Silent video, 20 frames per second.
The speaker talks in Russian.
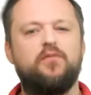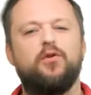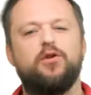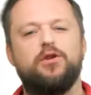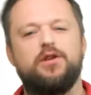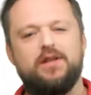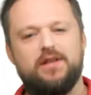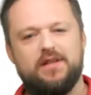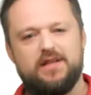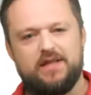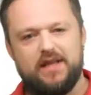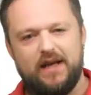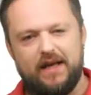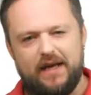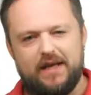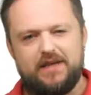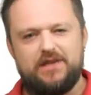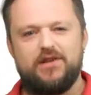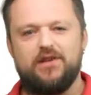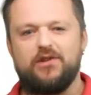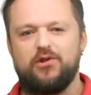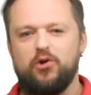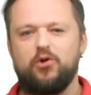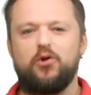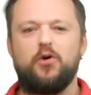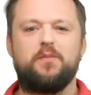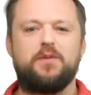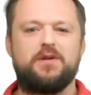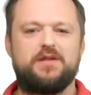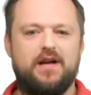фонд не настоящий, то
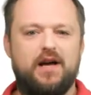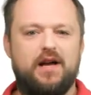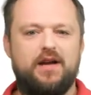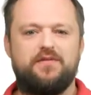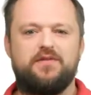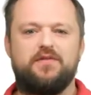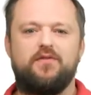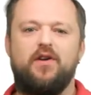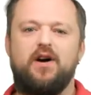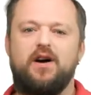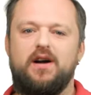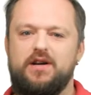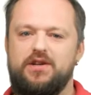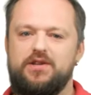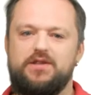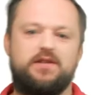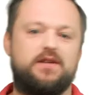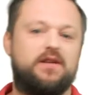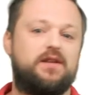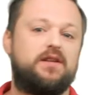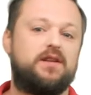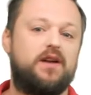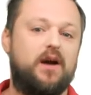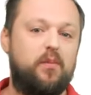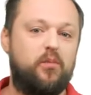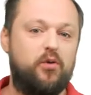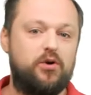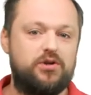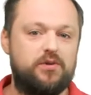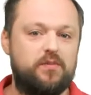номер, скорее всего, окажется
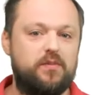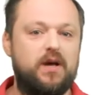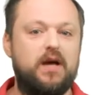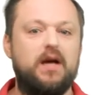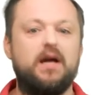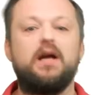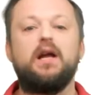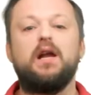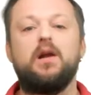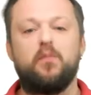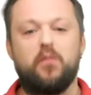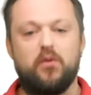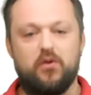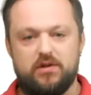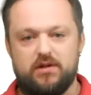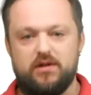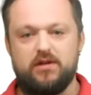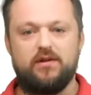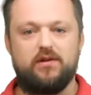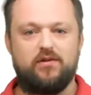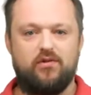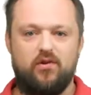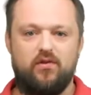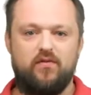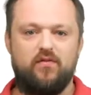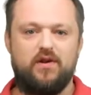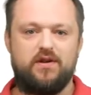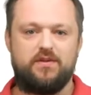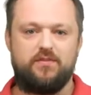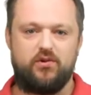нерабочим или просто никто не
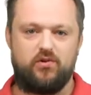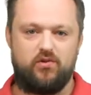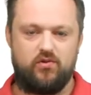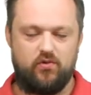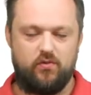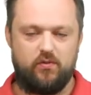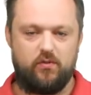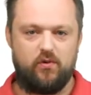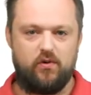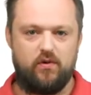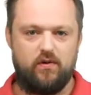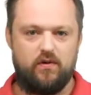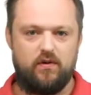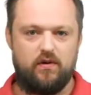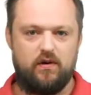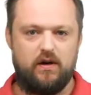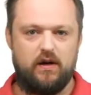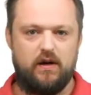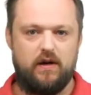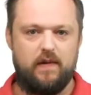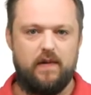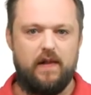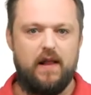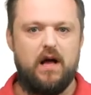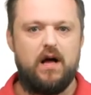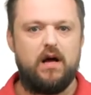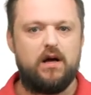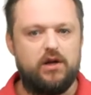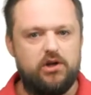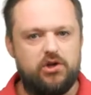возьмет трубку.
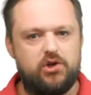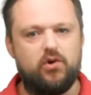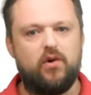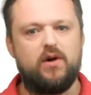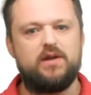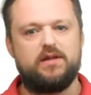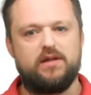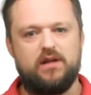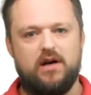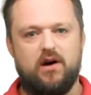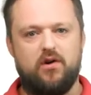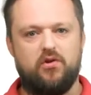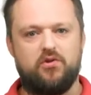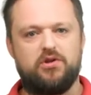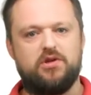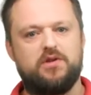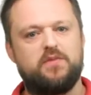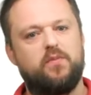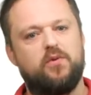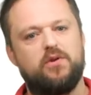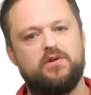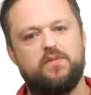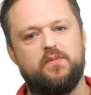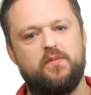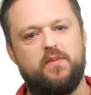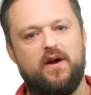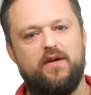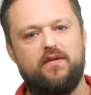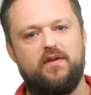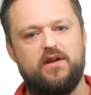Еще один хороший способ
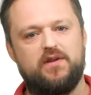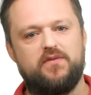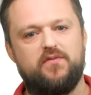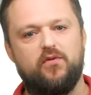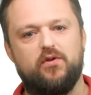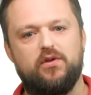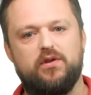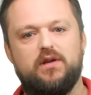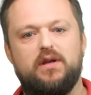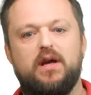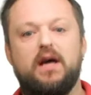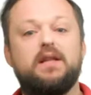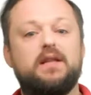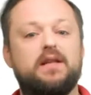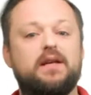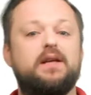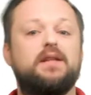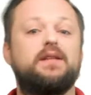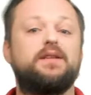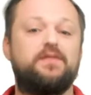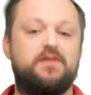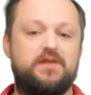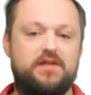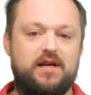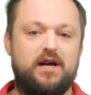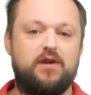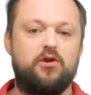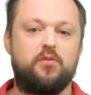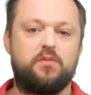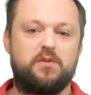проверить фонд – это
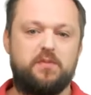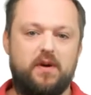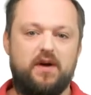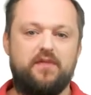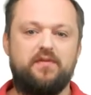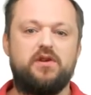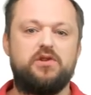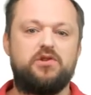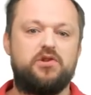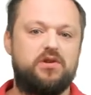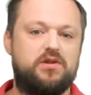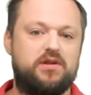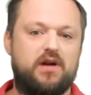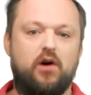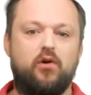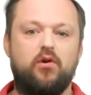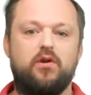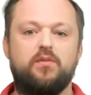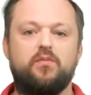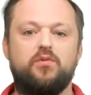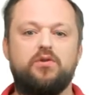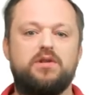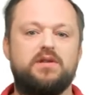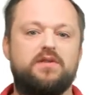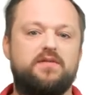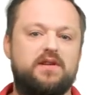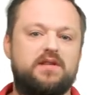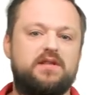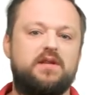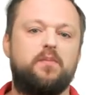навести о нем справки через какой-нибудь
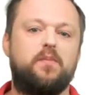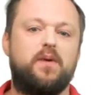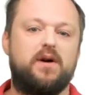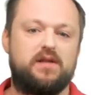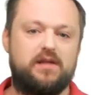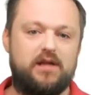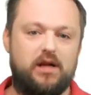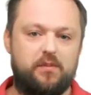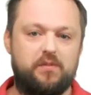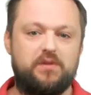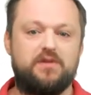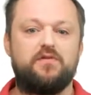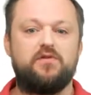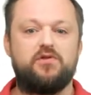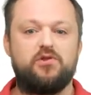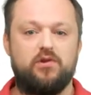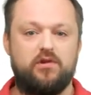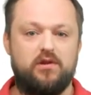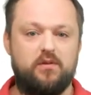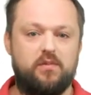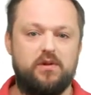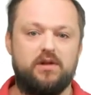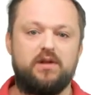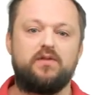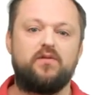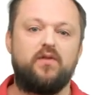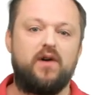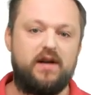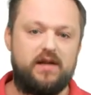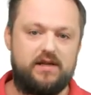известный портал, посвященный
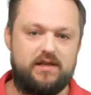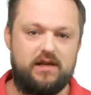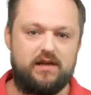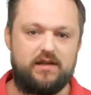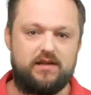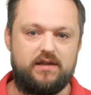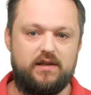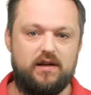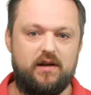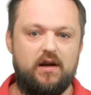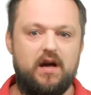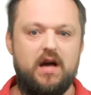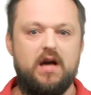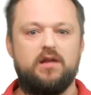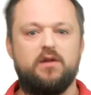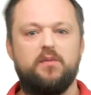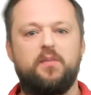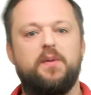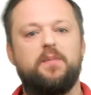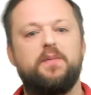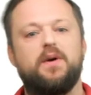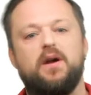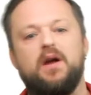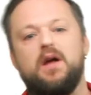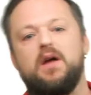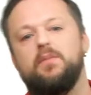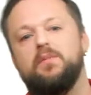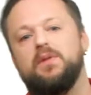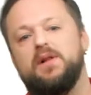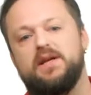благотворительности, например,
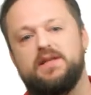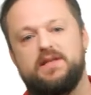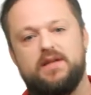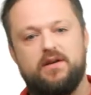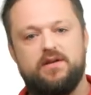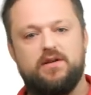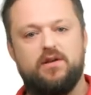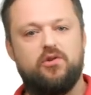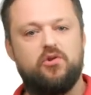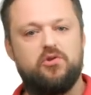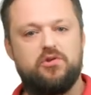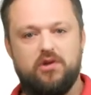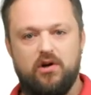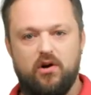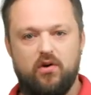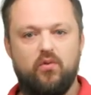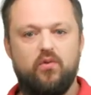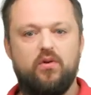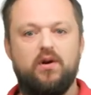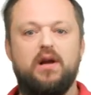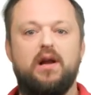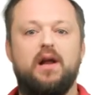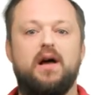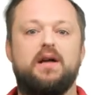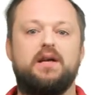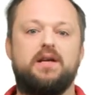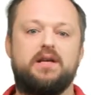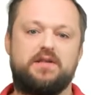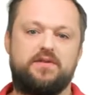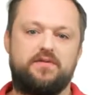милосердие.ру или
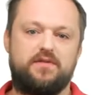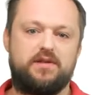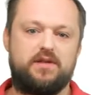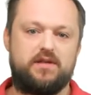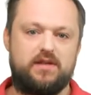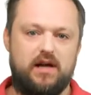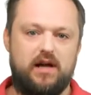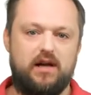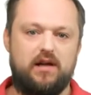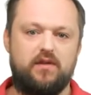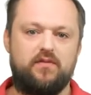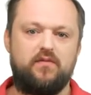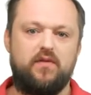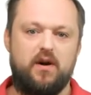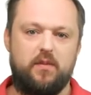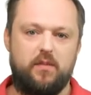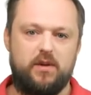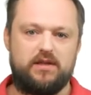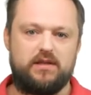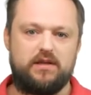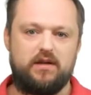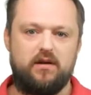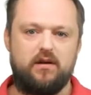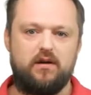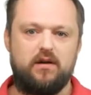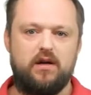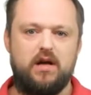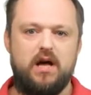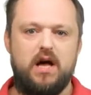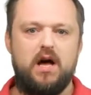агентство социальной информации.
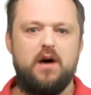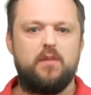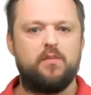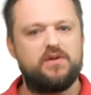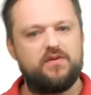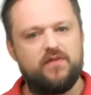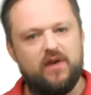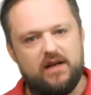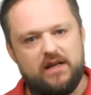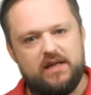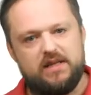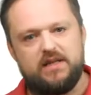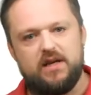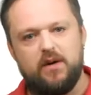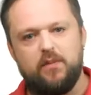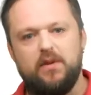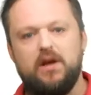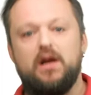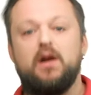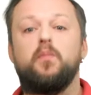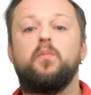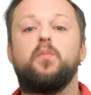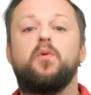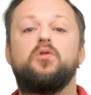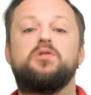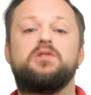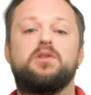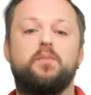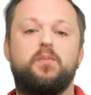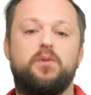Позвоните им или
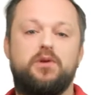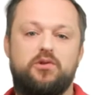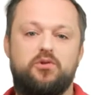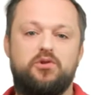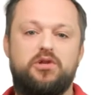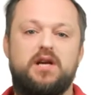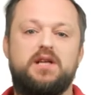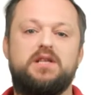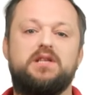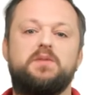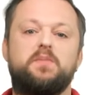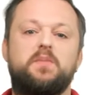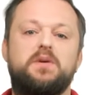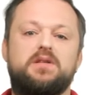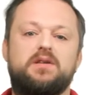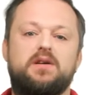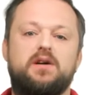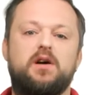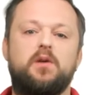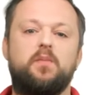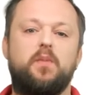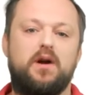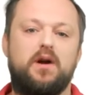просто поизучайте список их